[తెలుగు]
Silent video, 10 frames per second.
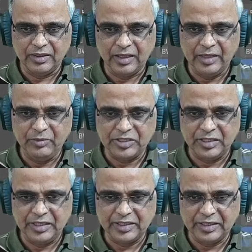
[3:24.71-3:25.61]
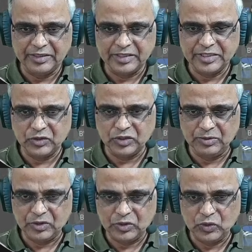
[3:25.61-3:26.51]
అనిమేషన్ లెంత్ అంతే సెట్ అవుతుంది
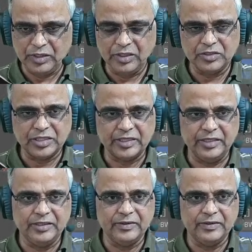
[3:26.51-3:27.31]
టూ హండ్రెడ్ సెట్ అయింది